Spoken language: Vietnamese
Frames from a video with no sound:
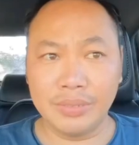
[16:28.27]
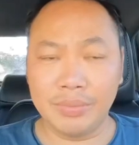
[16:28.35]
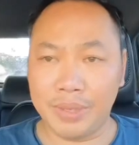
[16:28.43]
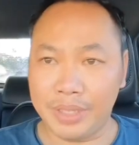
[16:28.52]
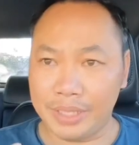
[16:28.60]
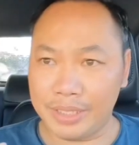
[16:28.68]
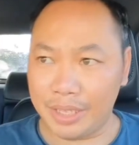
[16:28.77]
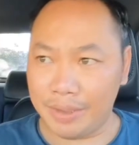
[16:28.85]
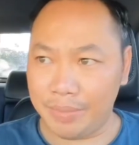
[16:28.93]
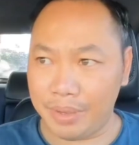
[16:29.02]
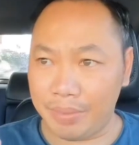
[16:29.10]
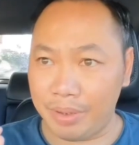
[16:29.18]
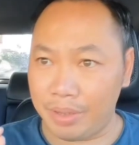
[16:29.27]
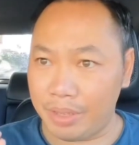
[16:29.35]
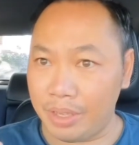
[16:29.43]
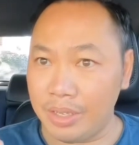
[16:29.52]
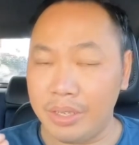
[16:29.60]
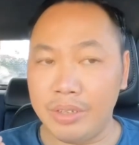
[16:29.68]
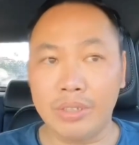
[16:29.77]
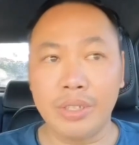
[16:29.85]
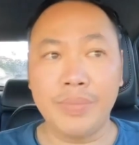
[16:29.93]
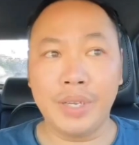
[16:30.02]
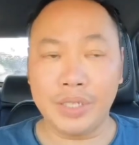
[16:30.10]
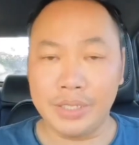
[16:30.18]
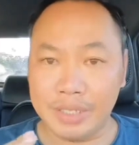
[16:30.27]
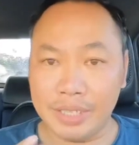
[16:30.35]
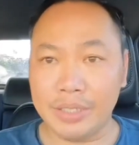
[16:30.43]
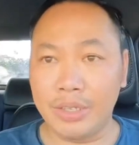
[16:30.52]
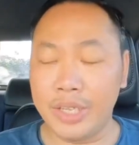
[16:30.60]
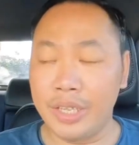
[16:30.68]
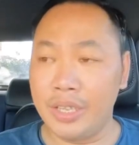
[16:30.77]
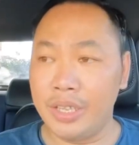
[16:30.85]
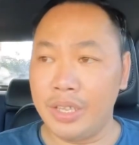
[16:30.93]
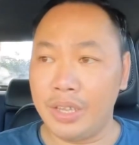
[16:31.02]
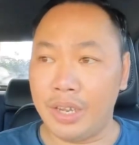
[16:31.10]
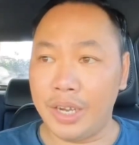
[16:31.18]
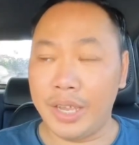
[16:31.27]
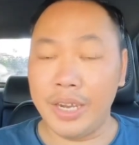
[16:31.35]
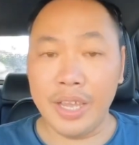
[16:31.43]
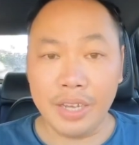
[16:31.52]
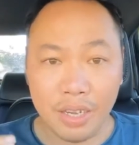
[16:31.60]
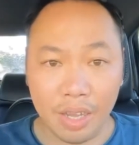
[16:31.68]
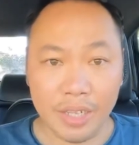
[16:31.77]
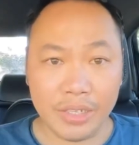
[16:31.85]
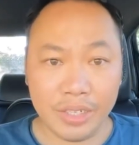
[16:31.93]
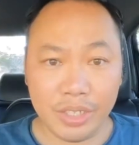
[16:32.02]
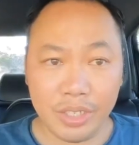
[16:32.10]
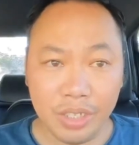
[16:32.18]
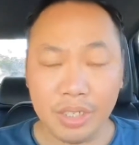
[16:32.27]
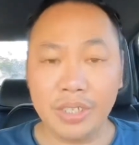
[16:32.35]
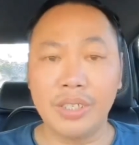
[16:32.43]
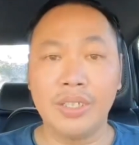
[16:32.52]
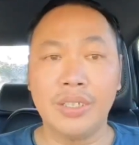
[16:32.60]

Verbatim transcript: mà tại sao mà những người youtuber từ xa xôi họ lại đến đó trước